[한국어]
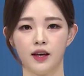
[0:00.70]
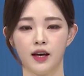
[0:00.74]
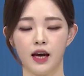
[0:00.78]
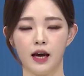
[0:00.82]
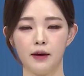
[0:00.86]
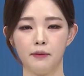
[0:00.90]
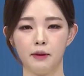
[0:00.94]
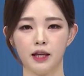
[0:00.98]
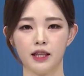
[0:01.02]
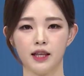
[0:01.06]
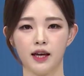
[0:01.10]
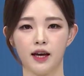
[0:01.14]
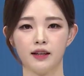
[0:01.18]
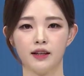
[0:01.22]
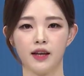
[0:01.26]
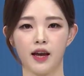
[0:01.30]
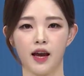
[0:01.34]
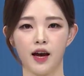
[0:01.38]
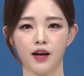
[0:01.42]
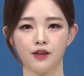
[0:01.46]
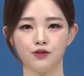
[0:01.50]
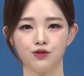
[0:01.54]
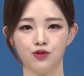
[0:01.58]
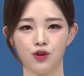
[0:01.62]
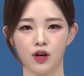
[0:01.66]
해마다
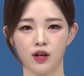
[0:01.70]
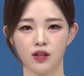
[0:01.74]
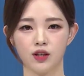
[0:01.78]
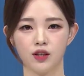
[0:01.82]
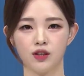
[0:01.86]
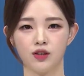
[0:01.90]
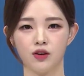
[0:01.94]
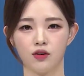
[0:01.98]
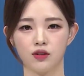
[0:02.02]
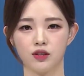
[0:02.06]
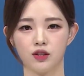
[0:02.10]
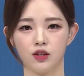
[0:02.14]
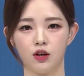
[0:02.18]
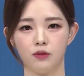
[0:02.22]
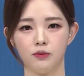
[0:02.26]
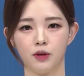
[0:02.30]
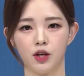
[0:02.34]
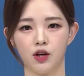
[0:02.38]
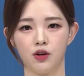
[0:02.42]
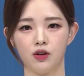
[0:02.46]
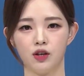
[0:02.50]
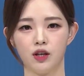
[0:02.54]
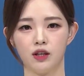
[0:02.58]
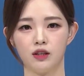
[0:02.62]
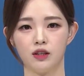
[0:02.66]
대학 수학능력
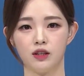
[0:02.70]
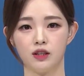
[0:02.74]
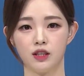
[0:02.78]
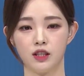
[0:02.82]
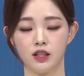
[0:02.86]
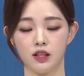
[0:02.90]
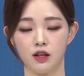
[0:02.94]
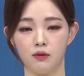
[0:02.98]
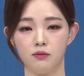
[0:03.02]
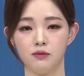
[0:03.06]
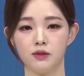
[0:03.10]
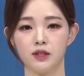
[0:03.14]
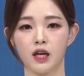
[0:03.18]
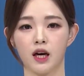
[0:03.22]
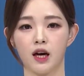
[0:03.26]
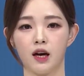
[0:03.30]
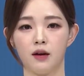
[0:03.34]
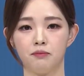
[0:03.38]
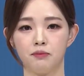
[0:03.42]
시험이 열리는 시험장